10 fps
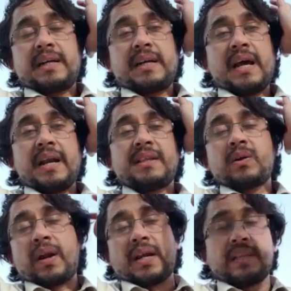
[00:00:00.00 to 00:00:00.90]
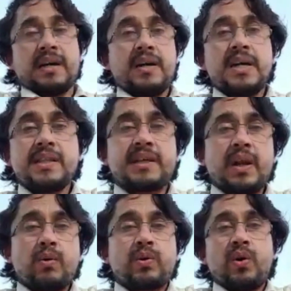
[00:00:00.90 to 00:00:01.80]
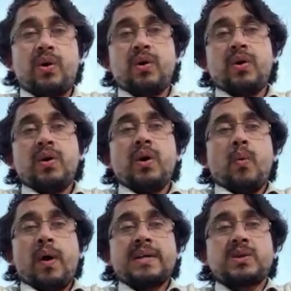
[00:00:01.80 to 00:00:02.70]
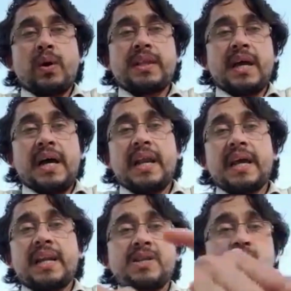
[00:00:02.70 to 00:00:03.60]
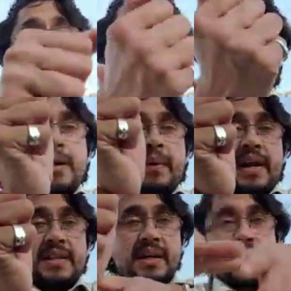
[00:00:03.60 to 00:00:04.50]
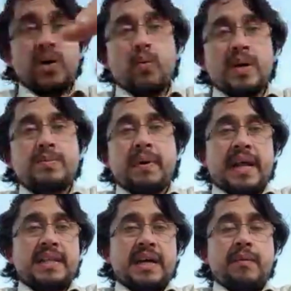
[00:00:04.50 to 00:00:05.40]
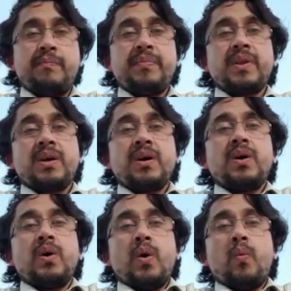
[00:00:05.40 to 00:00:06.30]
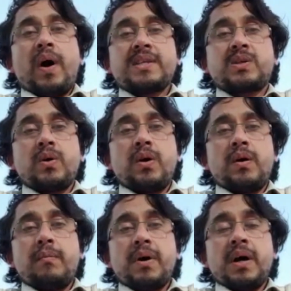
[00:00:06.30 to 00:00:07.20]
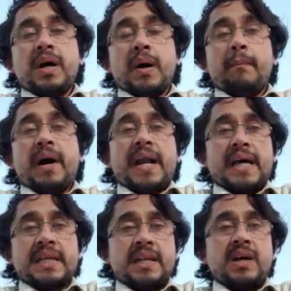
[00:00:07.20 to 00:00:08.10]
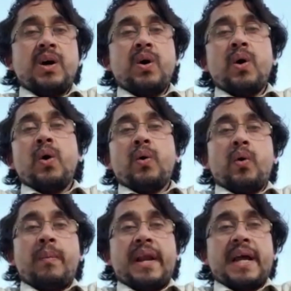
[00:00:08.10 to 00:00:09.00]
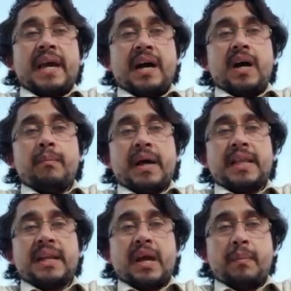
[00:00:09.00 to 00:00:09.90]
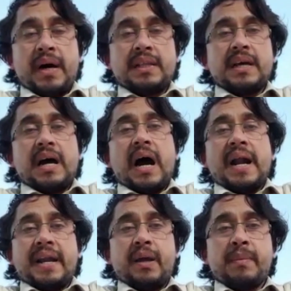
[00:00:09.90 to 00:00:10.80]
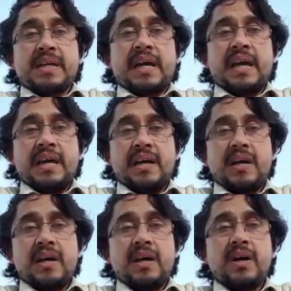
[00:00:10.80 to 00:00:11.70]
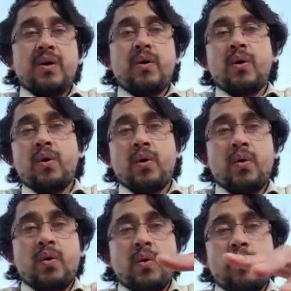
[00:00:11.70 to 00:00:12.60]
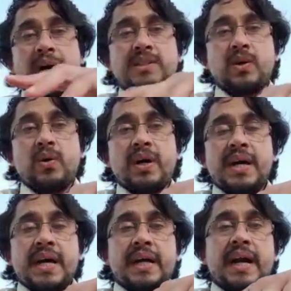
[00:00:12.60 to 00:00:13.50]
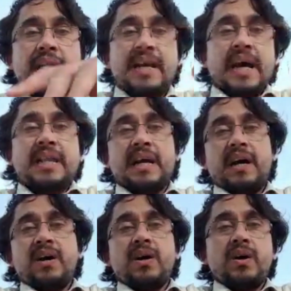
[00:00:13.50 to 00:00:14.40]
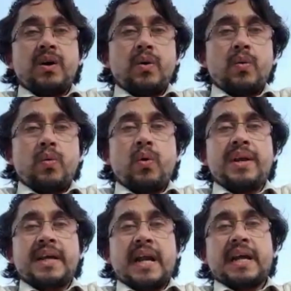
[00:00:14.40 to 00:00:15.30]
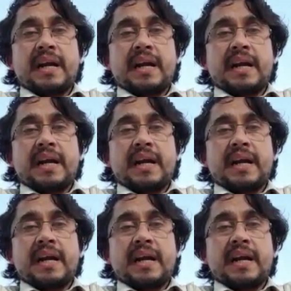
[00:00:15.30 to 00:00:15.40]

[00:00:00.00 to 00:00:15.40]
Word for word: फाइनेंसी कॉन्ट्रैक्ट था इसके लिए उसको वहाँ छोड़ दिया लेकिन जो गड़ी पहना दिया वॉच पहना दिया वॉच को बारह दिन रूम में रह गया बारह दिन के बाद आटनिक में जाके वो वाच को घड़ी निकाल दिया वो निकालने का